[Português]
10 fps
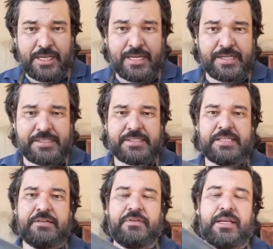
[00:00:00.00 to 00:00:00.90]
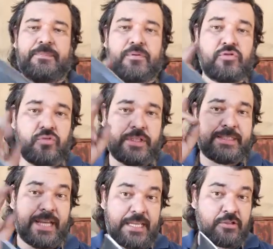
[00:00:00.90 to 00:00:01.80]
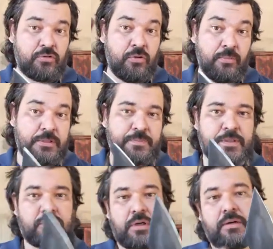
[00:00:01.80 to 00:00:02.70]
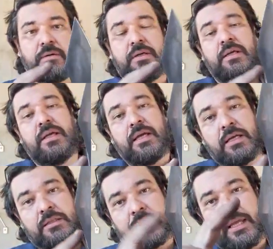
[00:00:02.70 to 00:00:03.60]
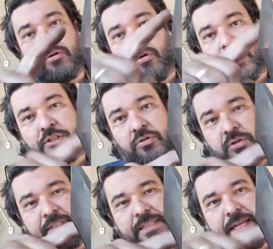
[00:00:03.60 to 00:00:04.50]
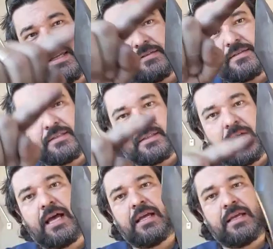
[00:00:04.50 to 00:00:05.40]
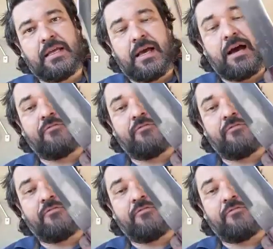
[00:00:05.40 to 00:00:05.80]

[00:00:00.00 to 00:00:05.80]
agressiva, ela possui três gumes, pessoal. Tem corte nos três, tá? A